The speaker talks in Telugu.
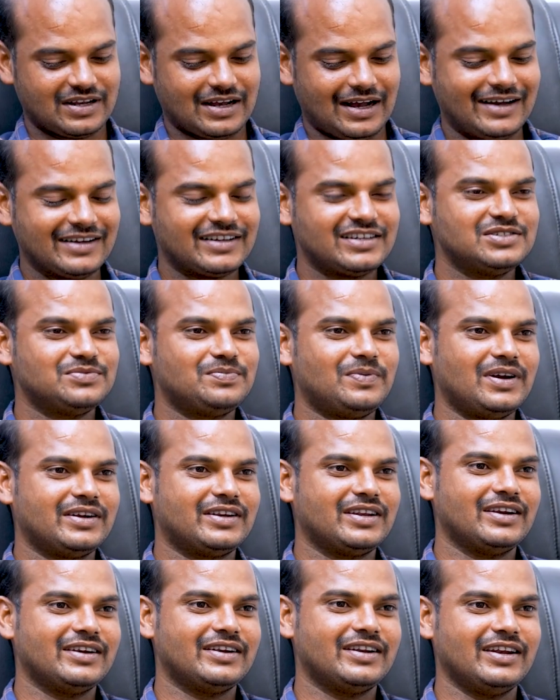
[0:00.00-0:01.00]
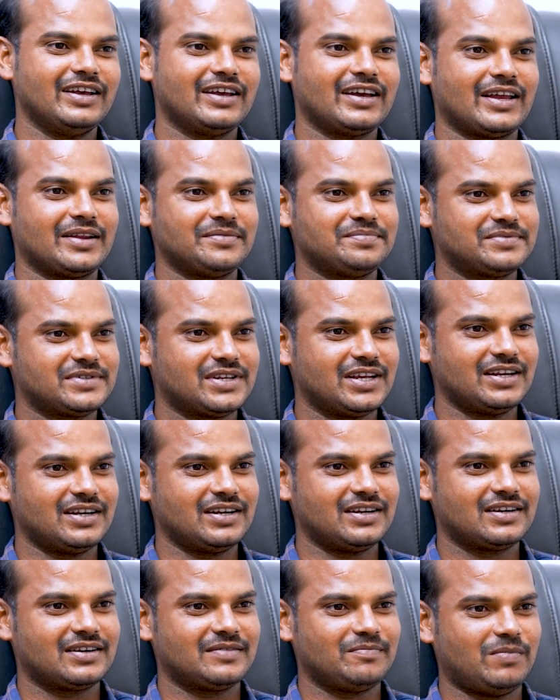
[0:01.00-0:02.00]
కాంగ్రెస్ పార్టీ అంటేనే కరప్షన్
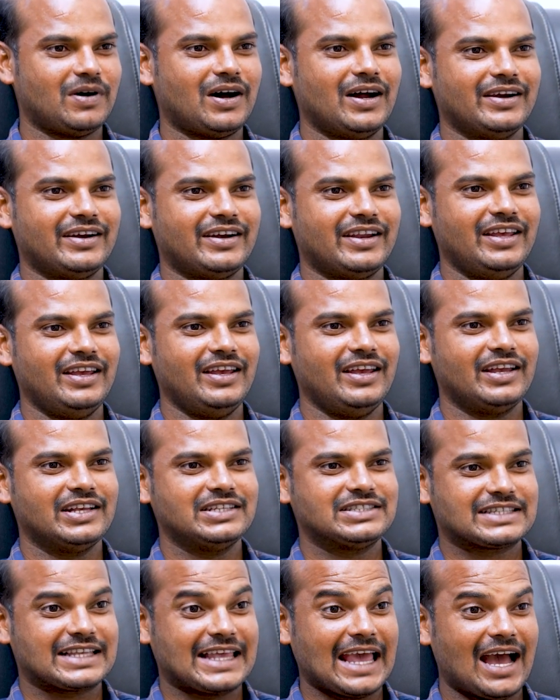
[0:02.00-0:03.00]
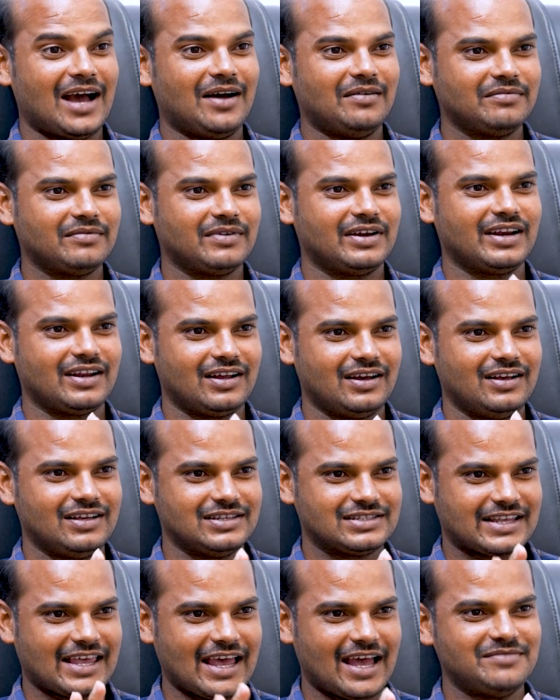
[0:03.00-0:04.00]
పార్టీ స్కామ్
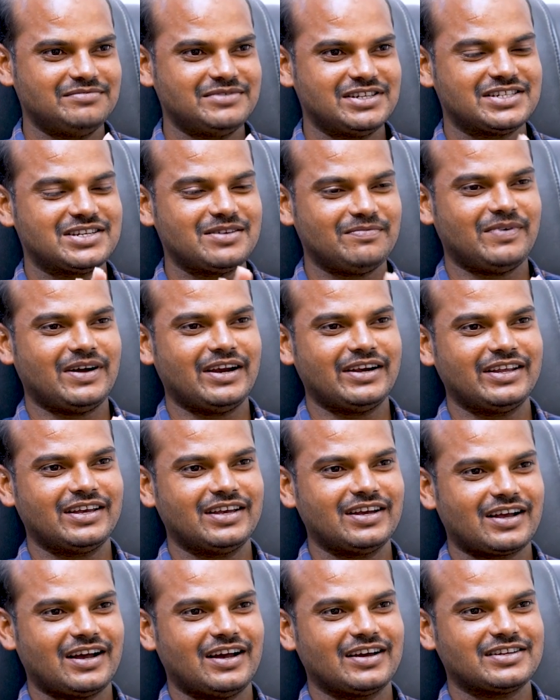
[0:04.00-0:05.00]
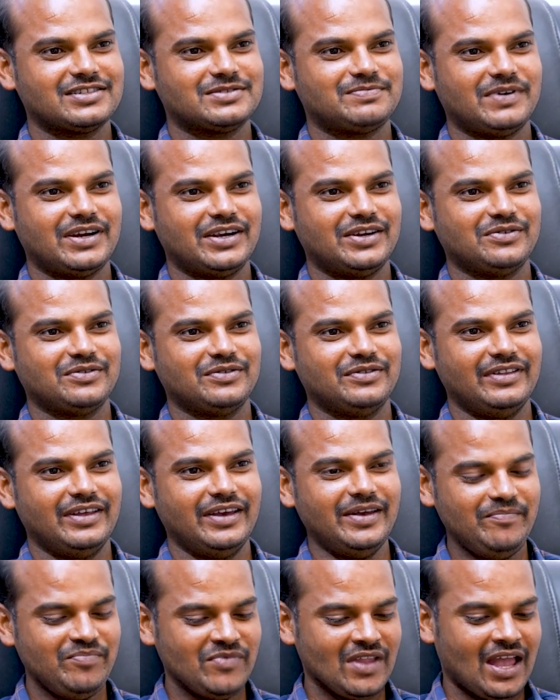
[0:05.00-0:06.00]
స్కామ్ చేసే పార్టీకే కాంగ్రెస్ పార్టీకి ఉంది
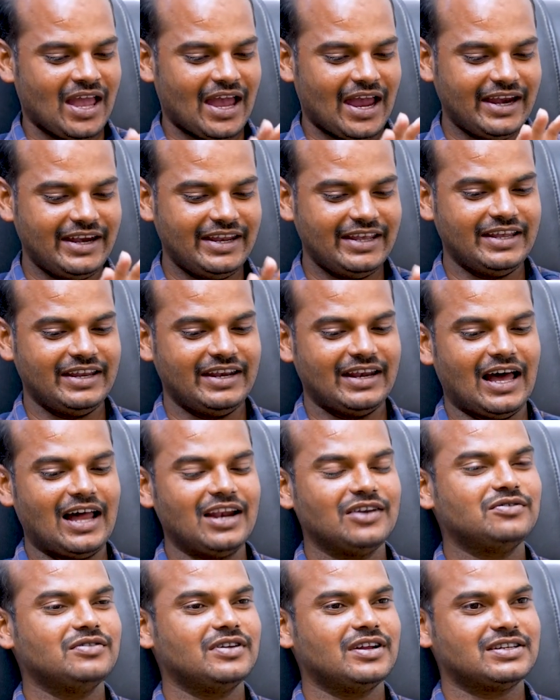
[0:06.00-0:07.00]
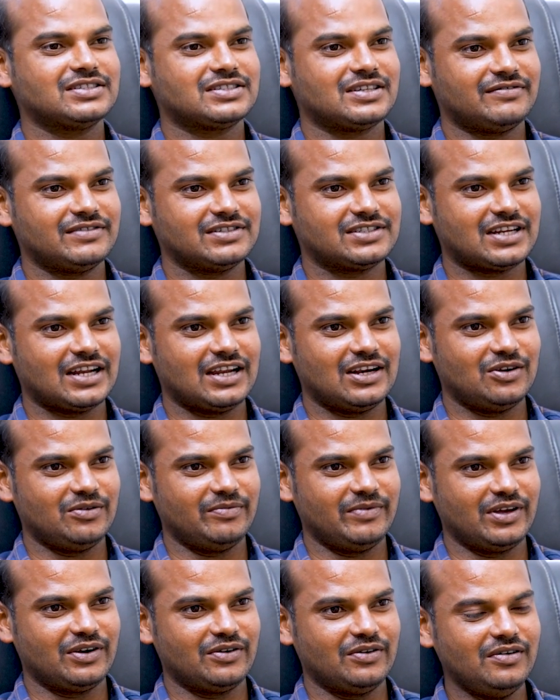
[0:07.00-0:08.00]
అండ్ ఈ నాలుగున్నర సంవత్సరాల్లో
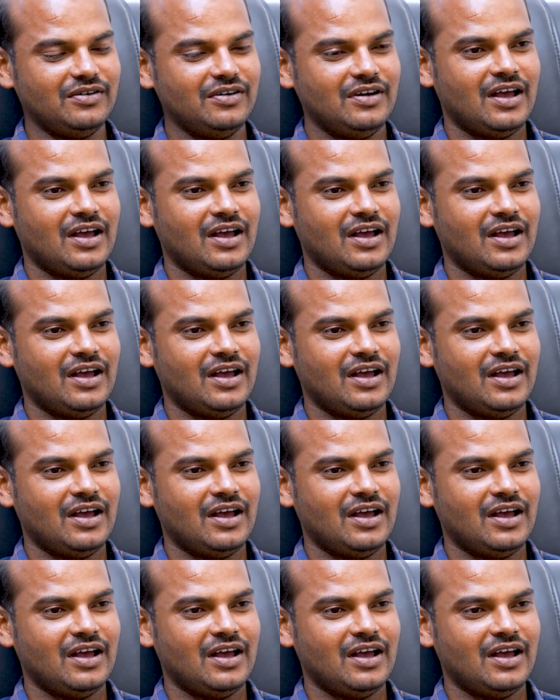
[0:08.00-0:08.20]
మీరు